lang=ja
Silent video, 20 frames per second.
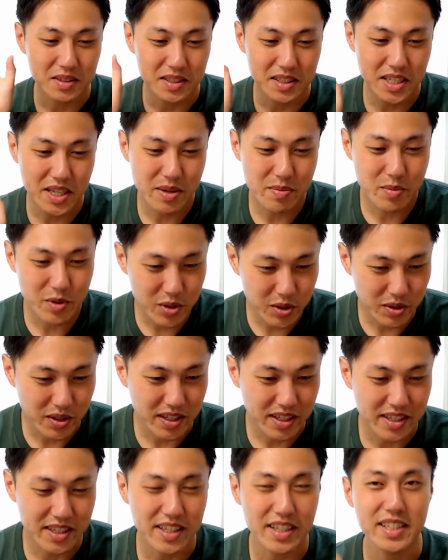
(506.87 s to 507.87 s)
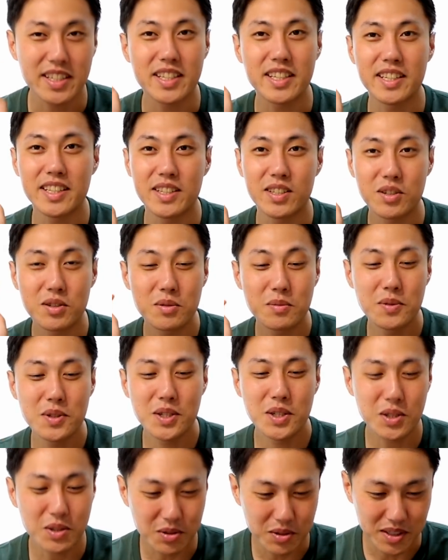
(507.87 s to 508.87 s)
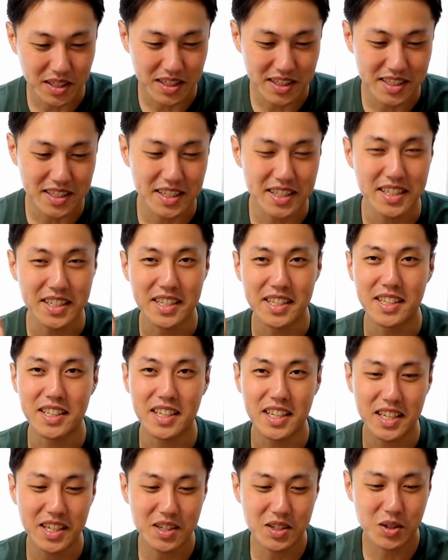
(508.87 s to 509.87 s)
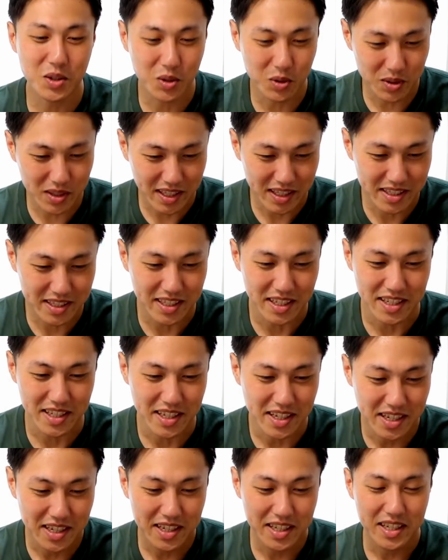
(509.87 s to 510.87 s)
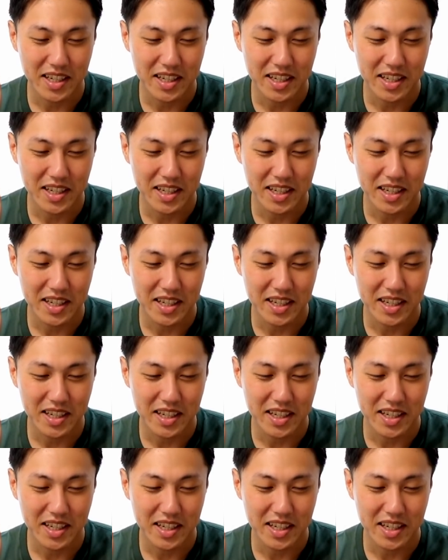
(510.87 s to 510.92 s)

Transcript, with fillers: 税務署だったり、郵便局だったり、銀行だったり、